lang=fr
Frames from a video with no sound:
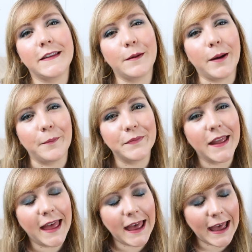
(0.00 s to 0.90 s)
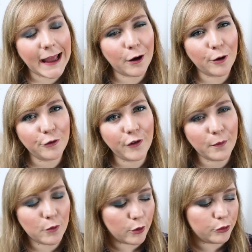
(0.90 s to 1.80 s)
sympa elle
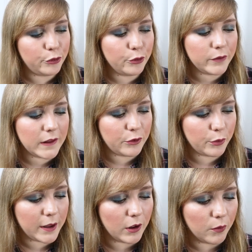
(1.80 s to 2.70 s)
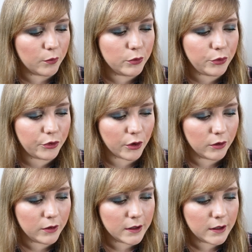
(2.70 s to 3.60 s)
renferme le doux nettoyant
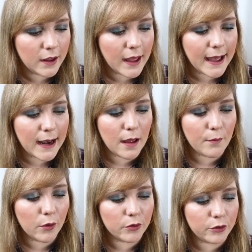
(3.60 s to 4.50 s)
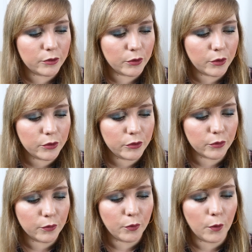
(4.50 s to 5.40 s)
moussant à l'amande de
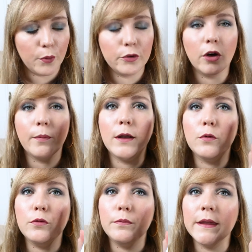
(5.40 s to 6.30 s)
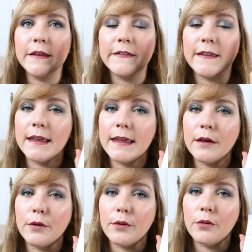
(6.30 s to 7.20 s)
coton pour peau normale ou mixte
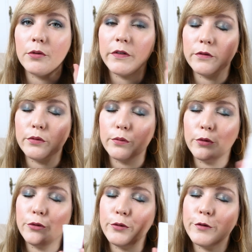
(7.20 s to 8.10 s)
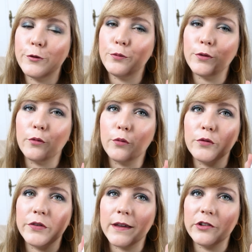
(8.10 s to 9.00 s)
et euh, si vous me suivez depuis un
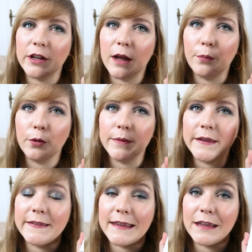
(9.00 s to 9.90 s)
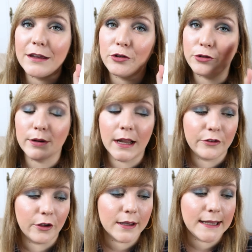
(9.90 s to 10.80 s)
moment vous savez que j'ai la peau mixte et je
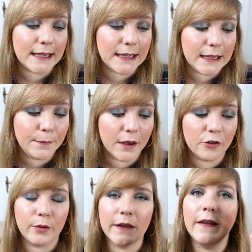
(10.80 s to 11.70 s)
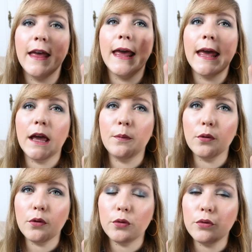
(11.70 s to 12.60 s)
l'adore, il est hyper chouette et
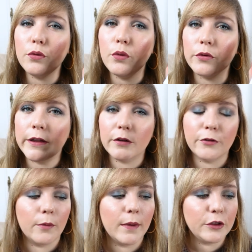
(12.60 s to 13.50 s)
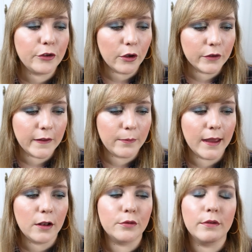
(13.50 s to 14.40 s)
pour le coup on a un format 30
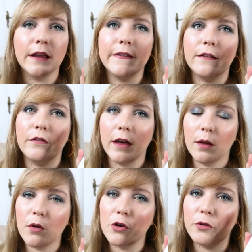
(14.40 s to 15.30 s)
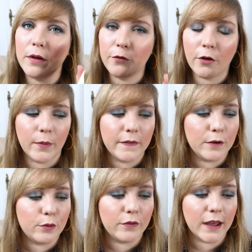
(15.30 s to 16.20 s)
ml donc là c'est vraiment un joli format
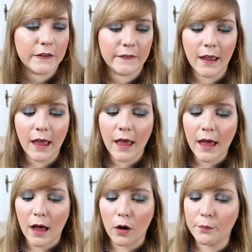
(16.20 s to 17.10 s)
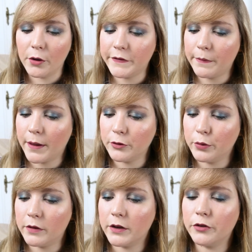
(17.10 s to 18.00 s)
découverte à emporter
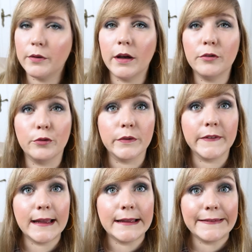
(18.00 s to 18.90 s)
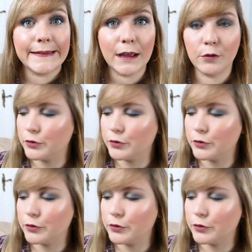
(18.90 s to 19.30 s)
partout avec soi donc ça très